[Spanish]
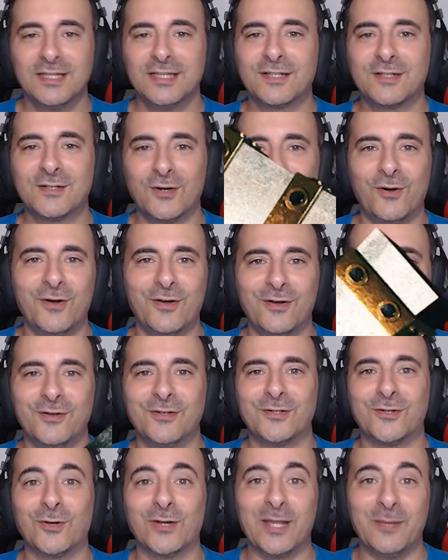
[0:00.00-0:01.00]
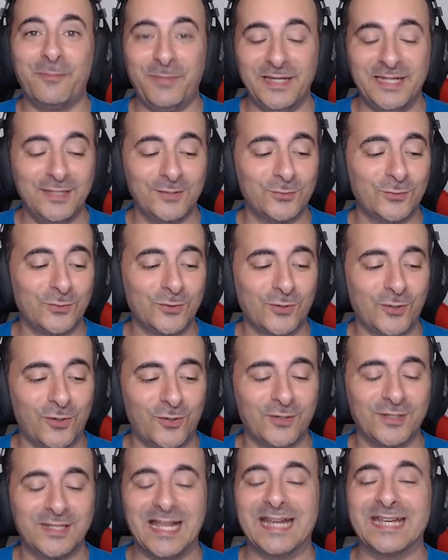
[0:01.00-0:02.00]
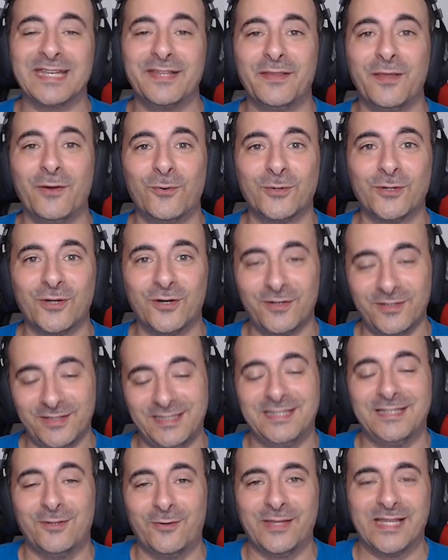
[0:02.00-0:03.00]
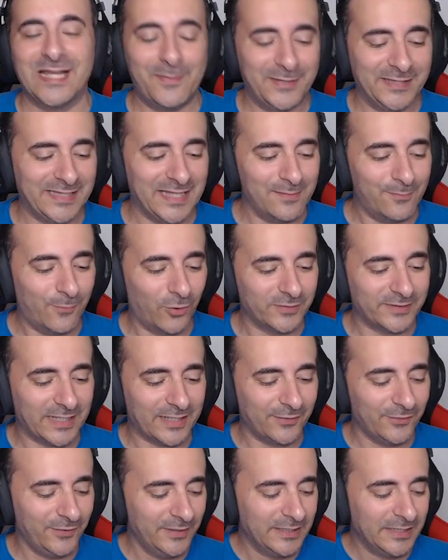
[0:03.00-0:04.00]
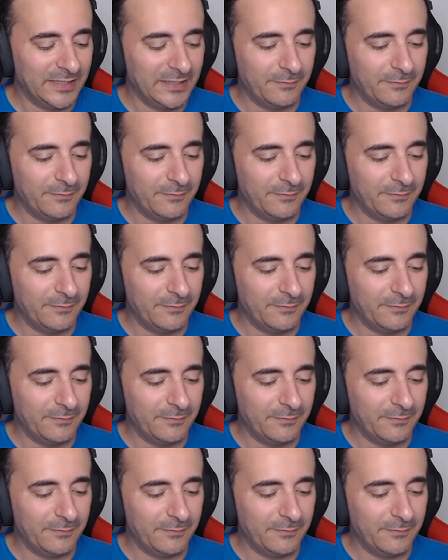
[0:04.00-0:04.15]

con, espíritu, con laris de uno y lógicamente el monta, ¿no?